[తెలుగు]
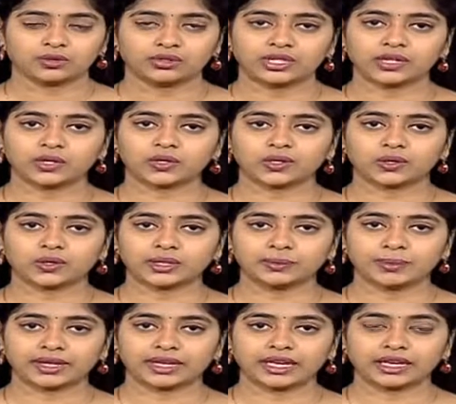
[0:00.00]
ఉద్యోగులకు
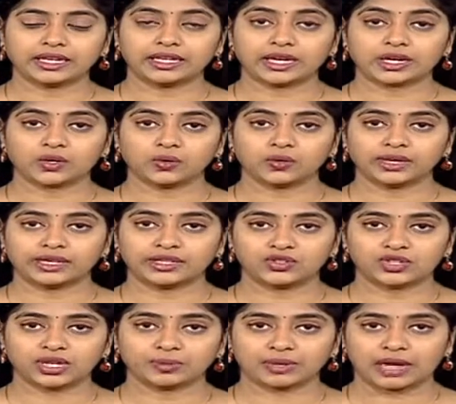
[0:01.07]
ఇప్పటికే ఎక్కువ
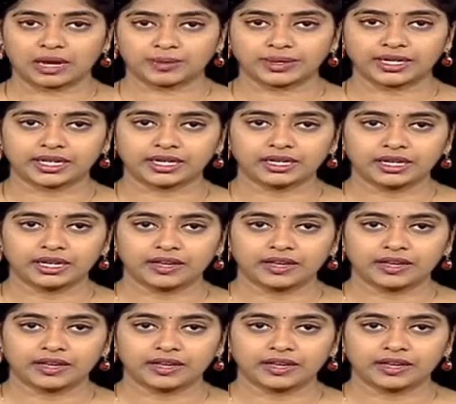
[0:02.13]
ఇచ్చాం కాబట్టి